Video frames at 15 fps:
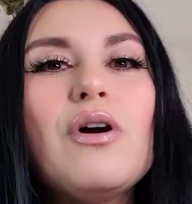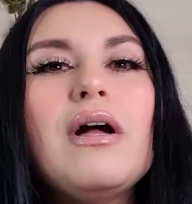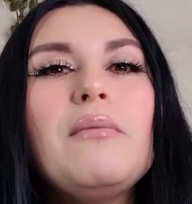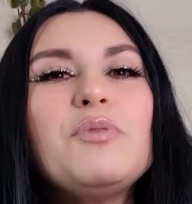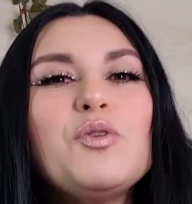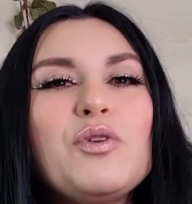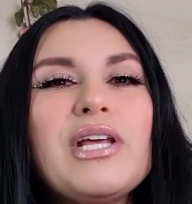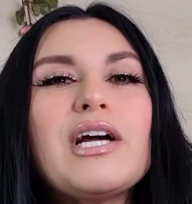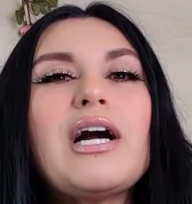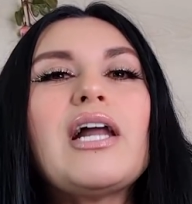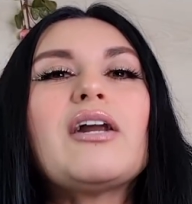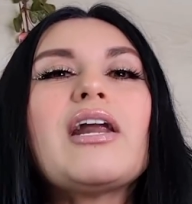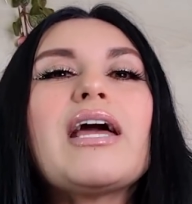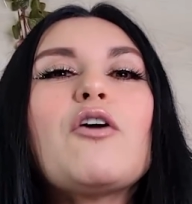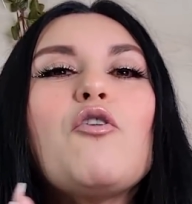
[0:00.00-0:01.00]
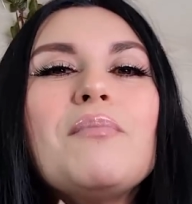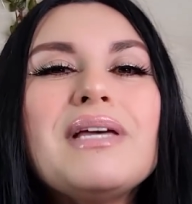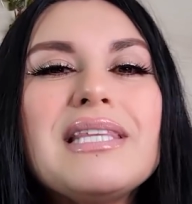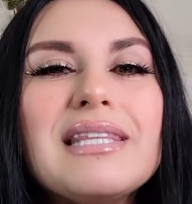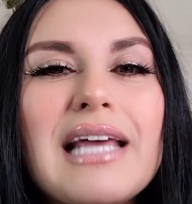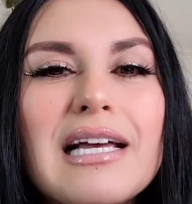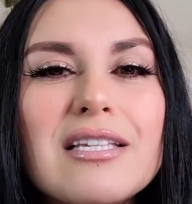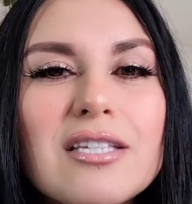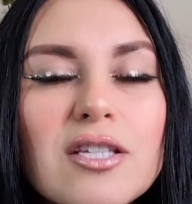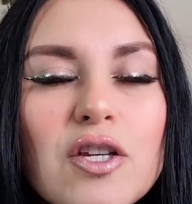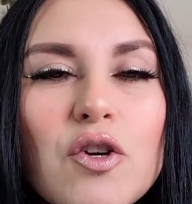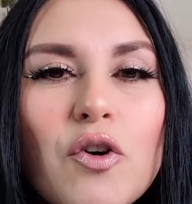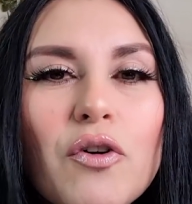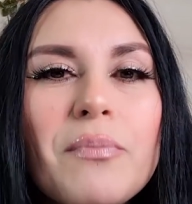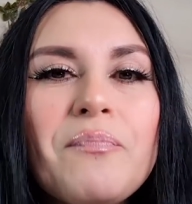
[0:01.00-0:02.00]
Mi única
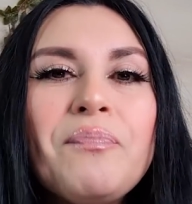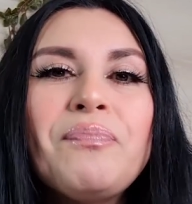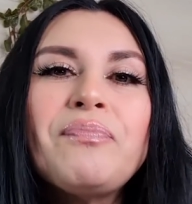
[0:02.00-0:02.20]
recomendación